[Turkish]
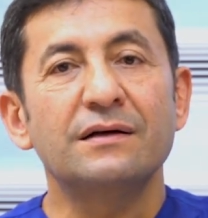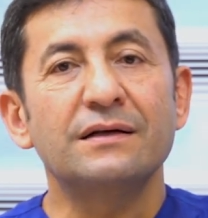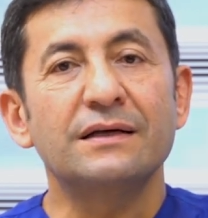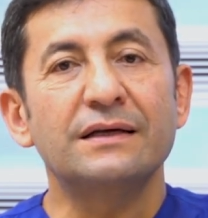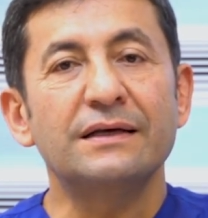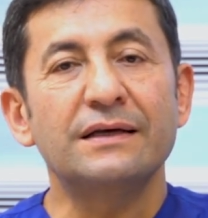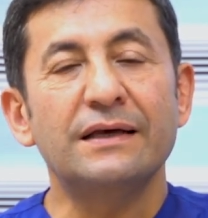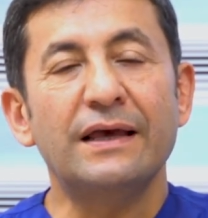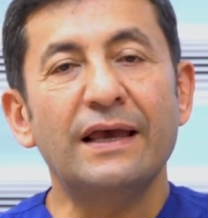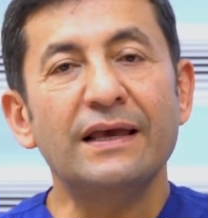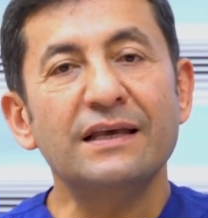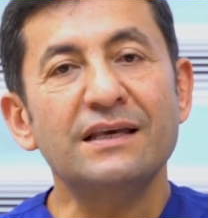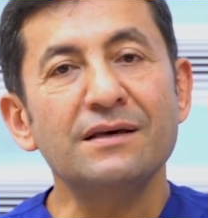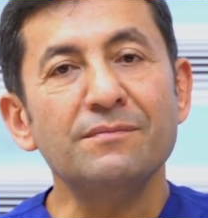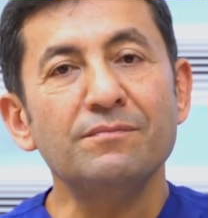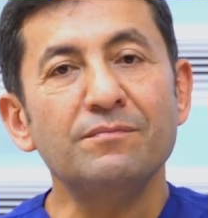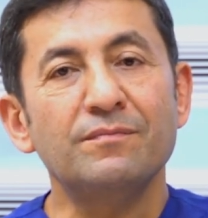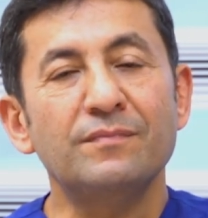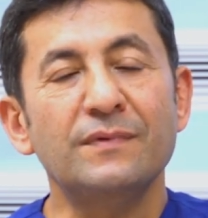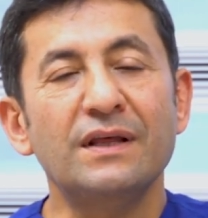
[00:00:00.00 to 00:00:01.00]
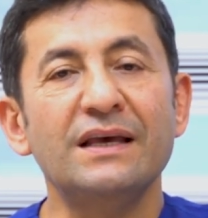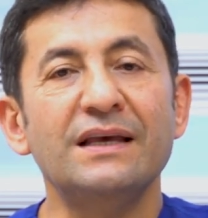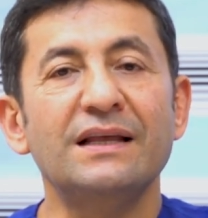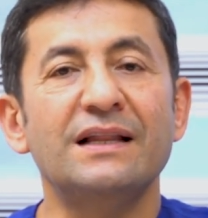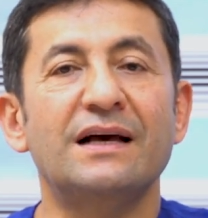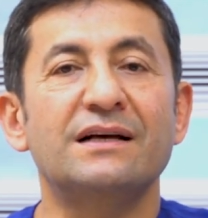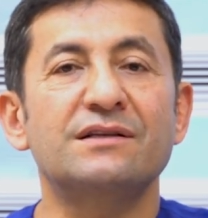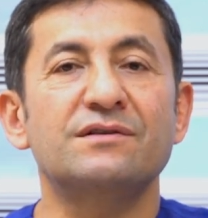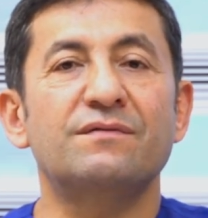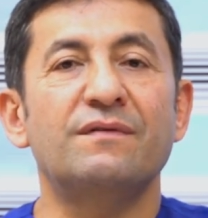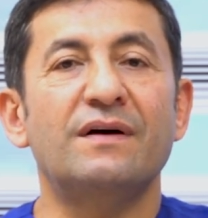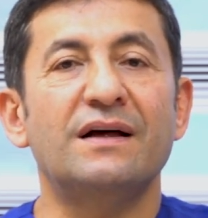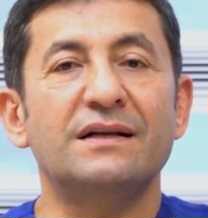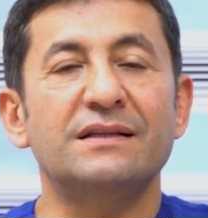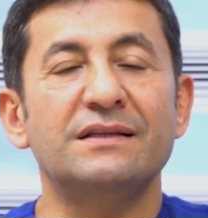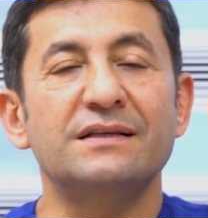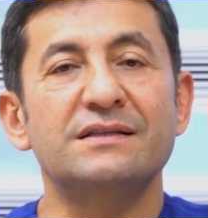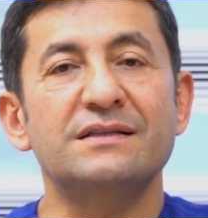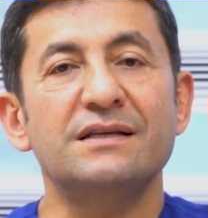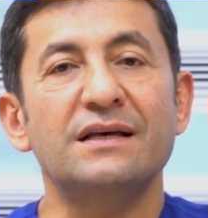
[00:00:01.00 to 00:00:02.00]
Ee, hekim ne ilaç
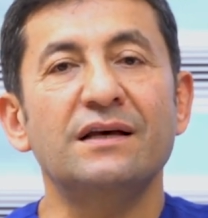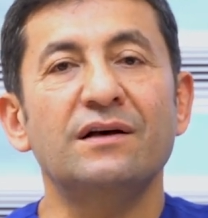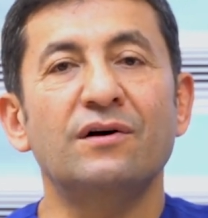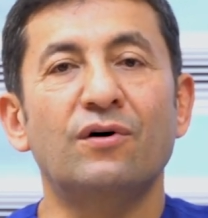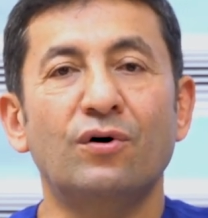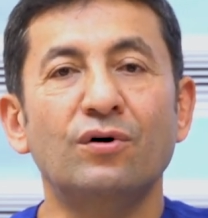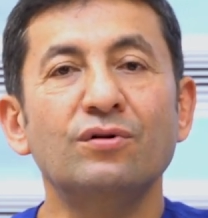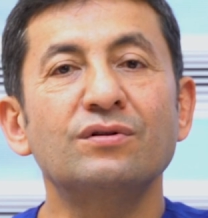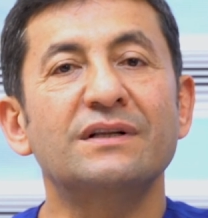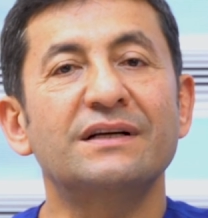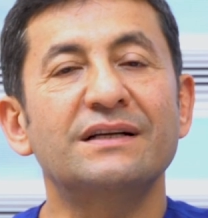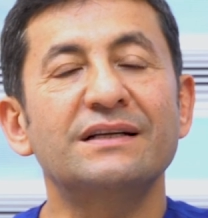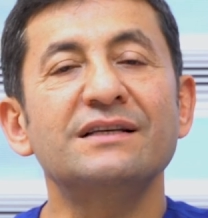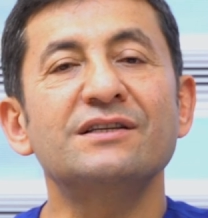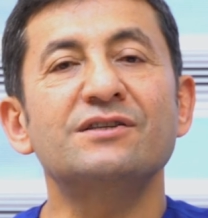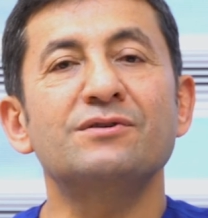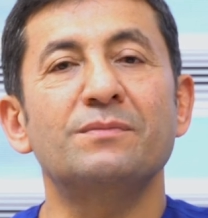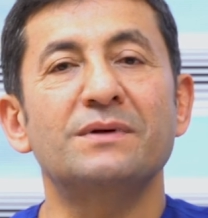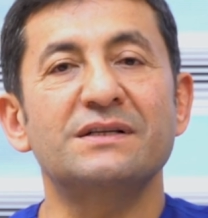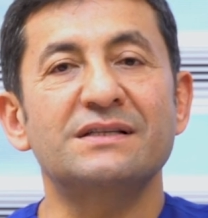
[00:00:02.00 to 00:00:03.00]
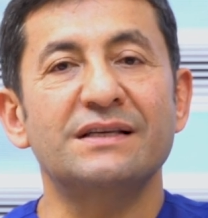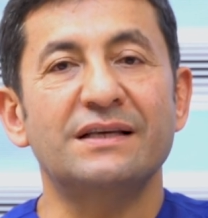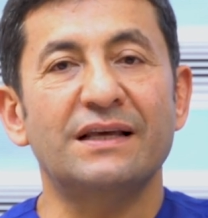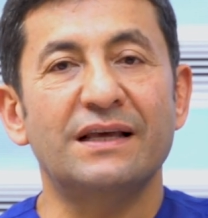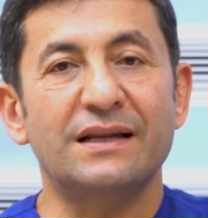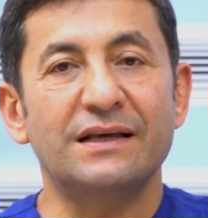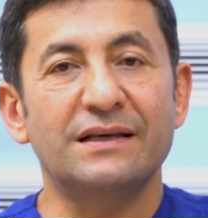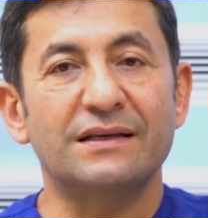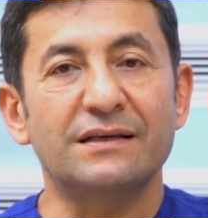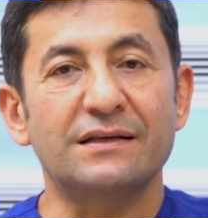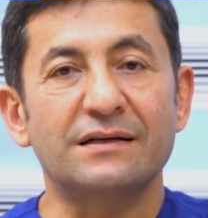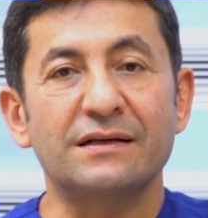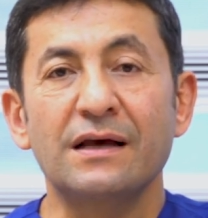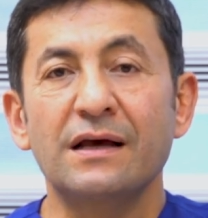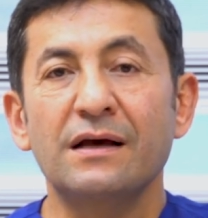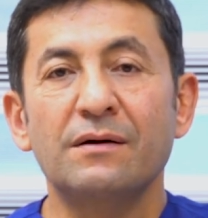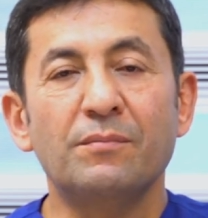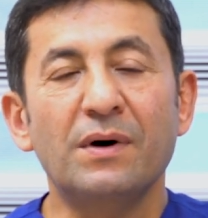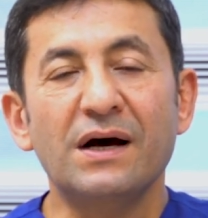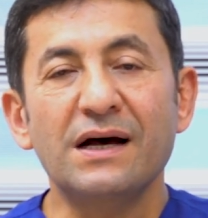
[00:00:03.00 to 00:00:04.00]
verdiyse onları içmesi gerekir.
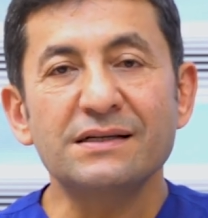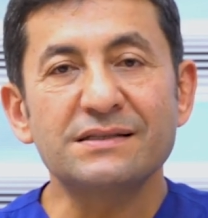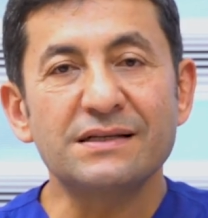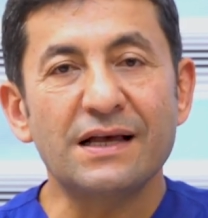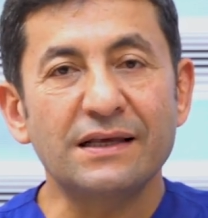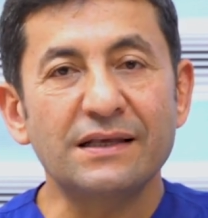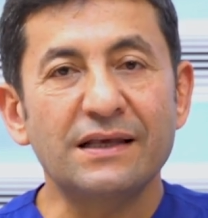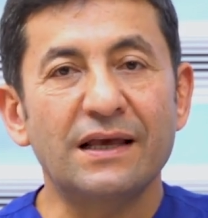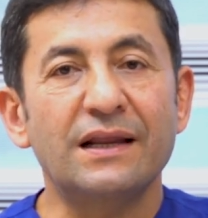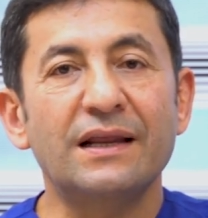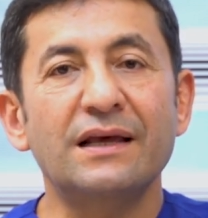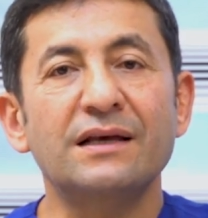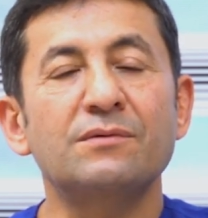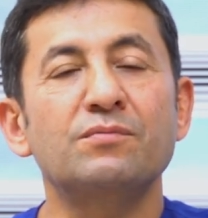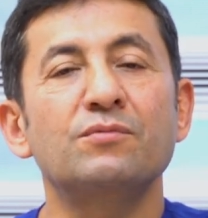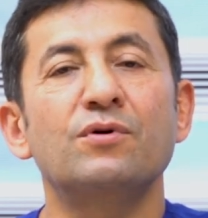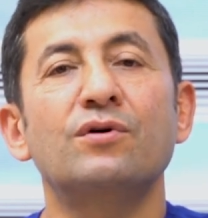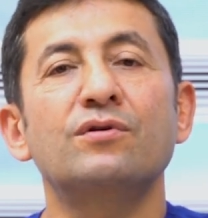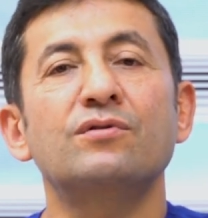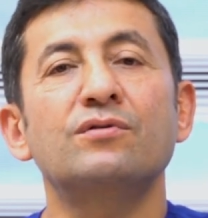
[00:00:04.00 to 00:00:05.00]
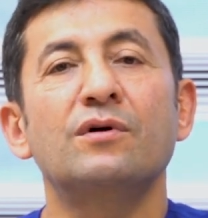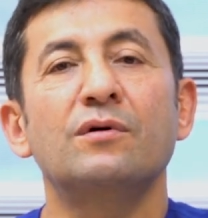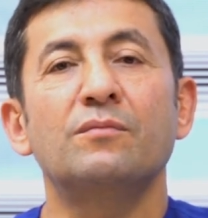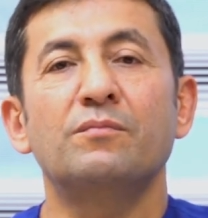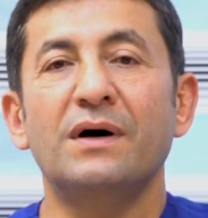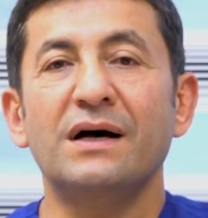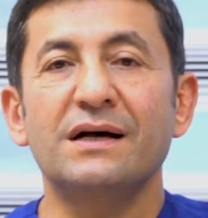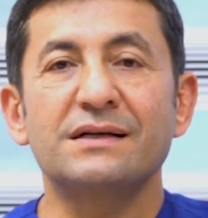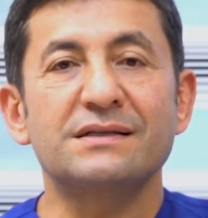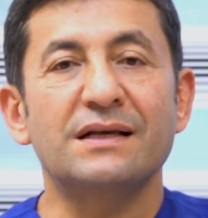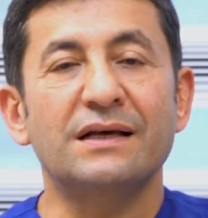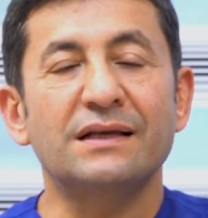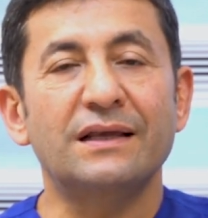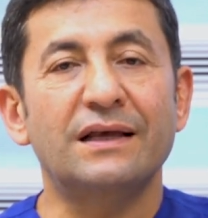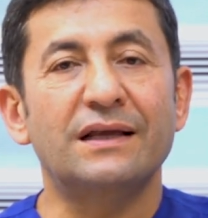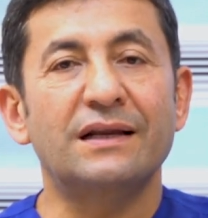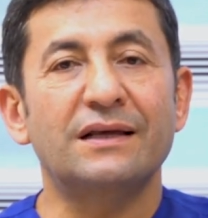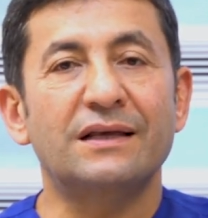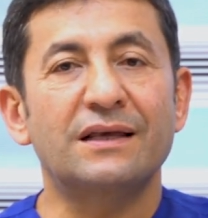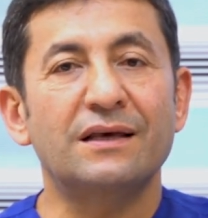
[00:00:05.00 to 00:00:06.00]
Bazen gerekmiyor, bazen
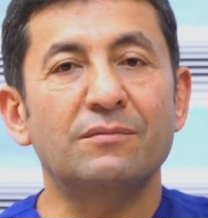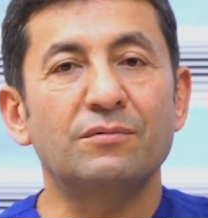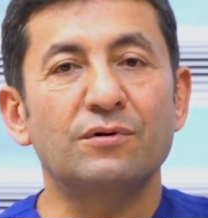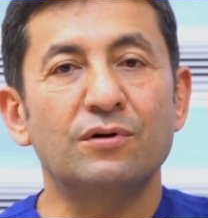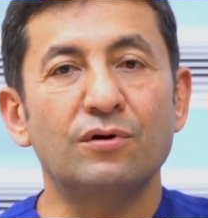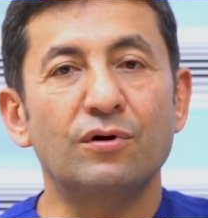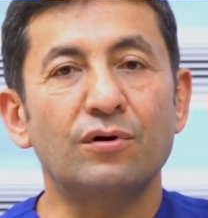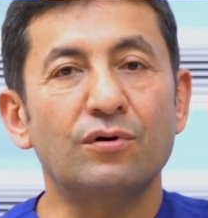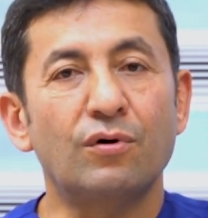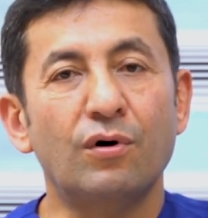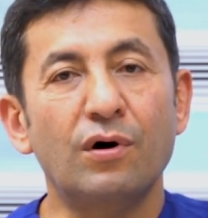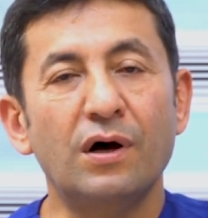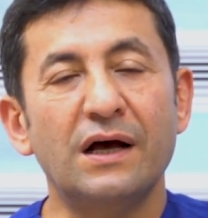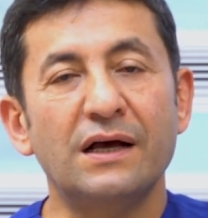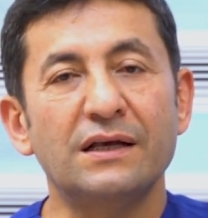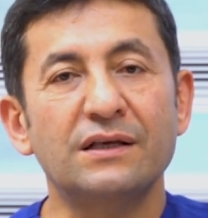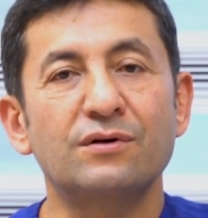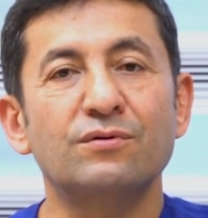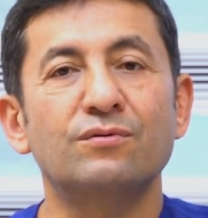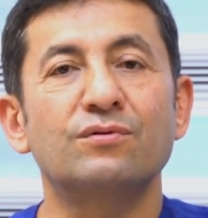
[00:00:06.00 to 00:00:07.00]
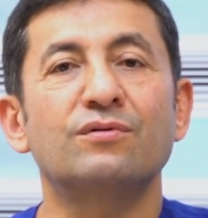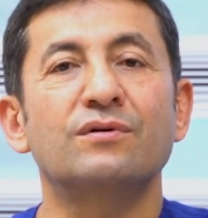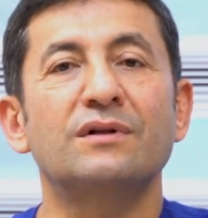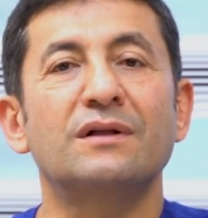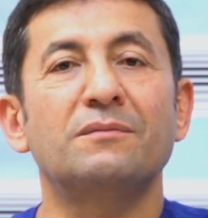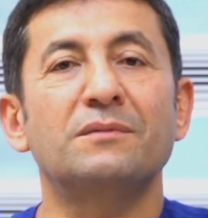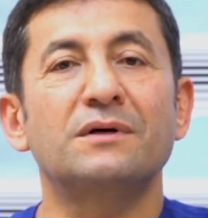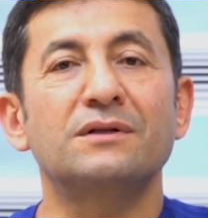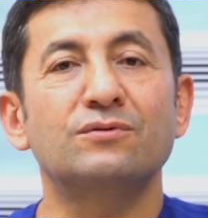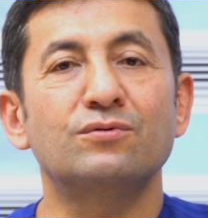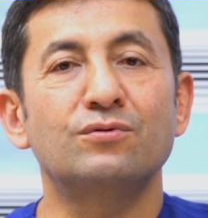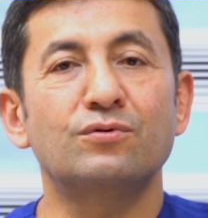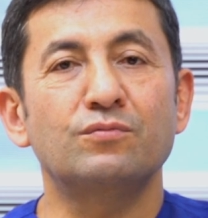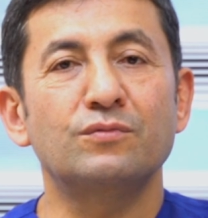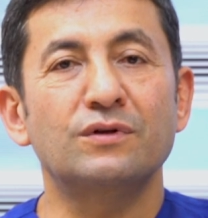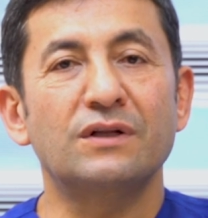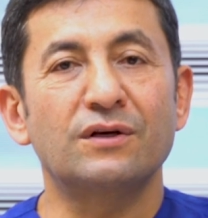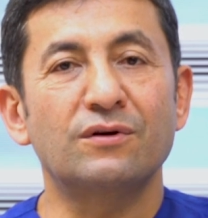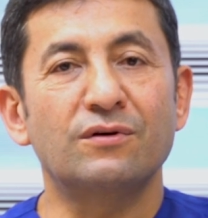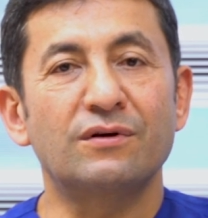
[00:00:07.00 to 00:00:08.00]
gerekebiliyor. O anki uygulamanın
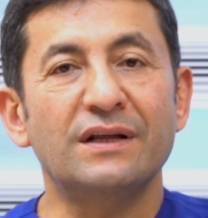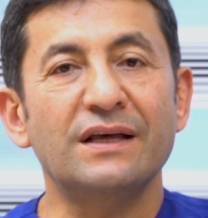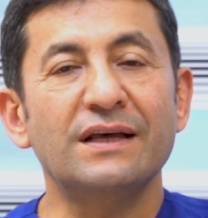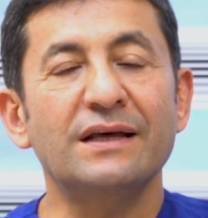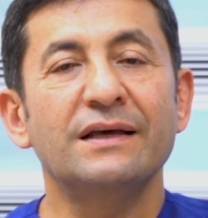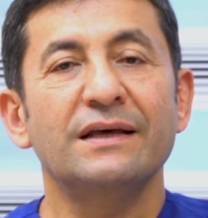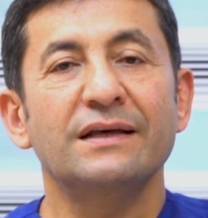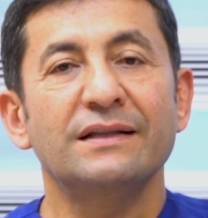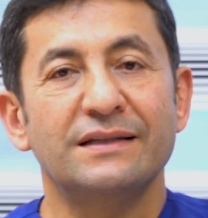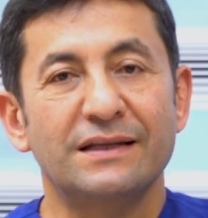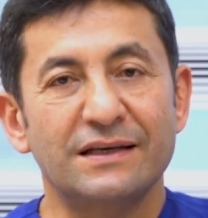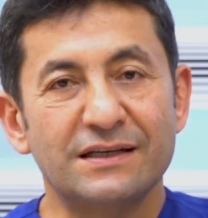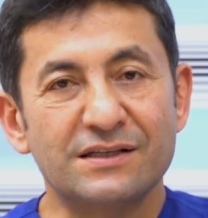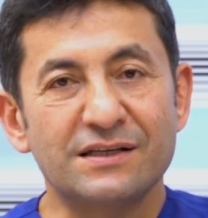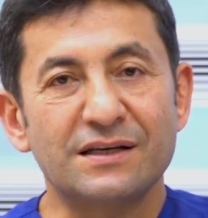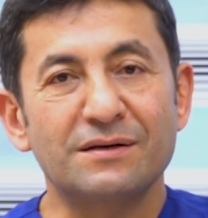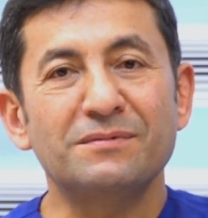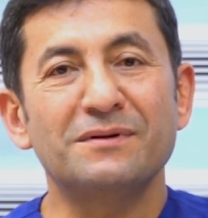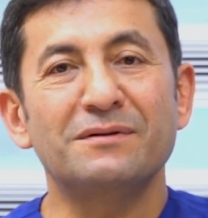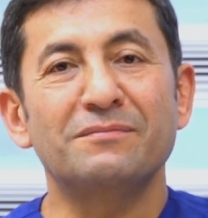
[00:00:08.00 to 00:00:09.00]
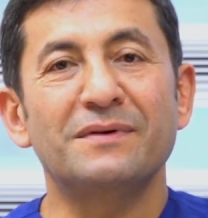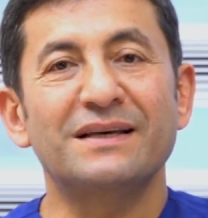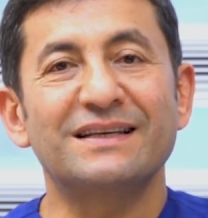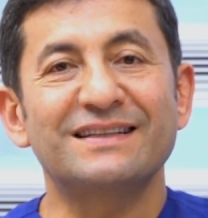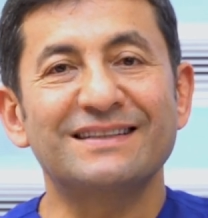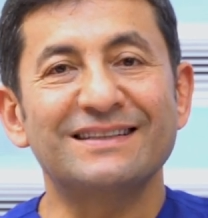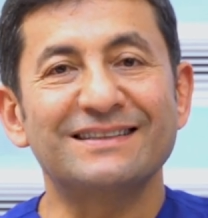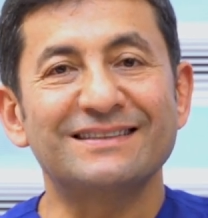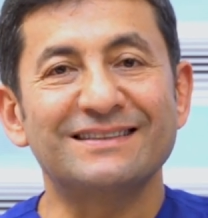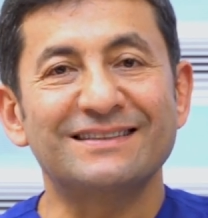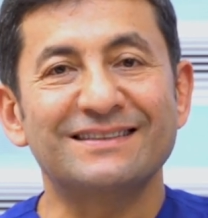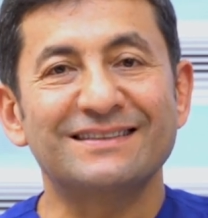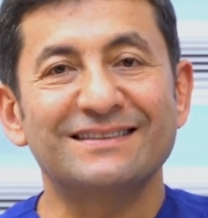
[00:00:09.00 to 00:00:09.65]
durumuna göre değişebilmektedir.